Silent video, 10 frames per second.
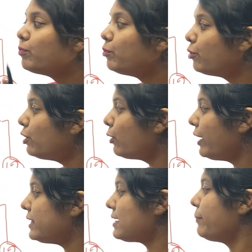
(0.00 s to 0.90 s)
ভুল
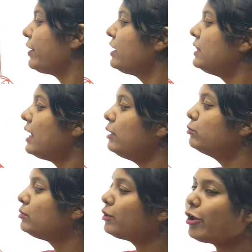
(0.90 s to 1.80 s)
হয়ে যাবে তাহলে
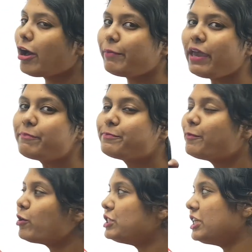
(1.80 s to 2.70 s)
উত্তর হবে
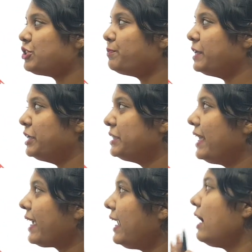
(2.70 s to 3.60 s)
পঁচিশ মিনিট
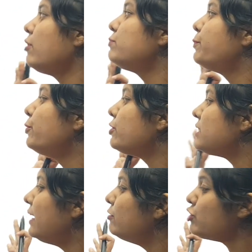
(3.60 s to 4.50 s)
দেখে নাও পুরো
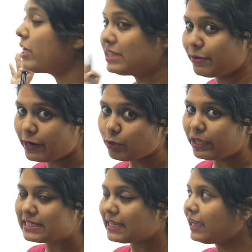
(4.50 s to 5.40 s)
সলিউশন দেওয়া
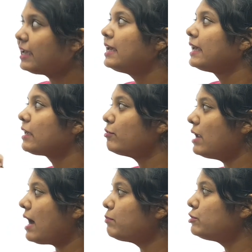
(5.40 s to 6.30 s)
রয়েছে কেউ
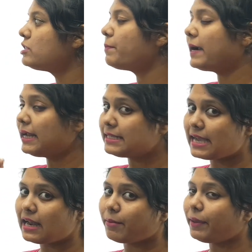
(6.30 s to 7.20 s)
না বুঝতে পারলে
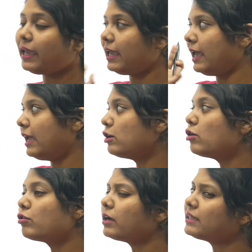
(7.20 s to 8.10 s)
জানাবে এই
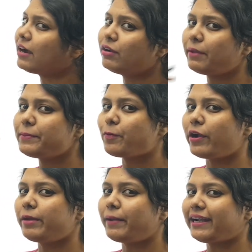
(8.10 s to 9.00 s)
অঙ্কটা তাহলে আমি
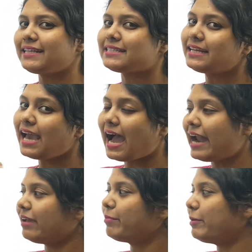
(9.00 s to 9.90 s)
পরের প্র্যাকটিস সেটে
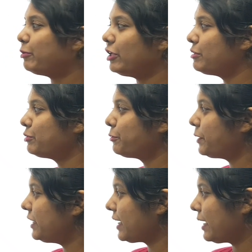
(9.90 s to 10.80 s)
আরেকবার বলে দেবো
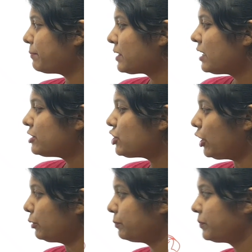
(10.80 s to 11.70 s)
তোমাদেরকে
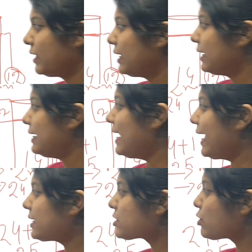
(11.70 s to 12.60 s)
চলো নেক্সট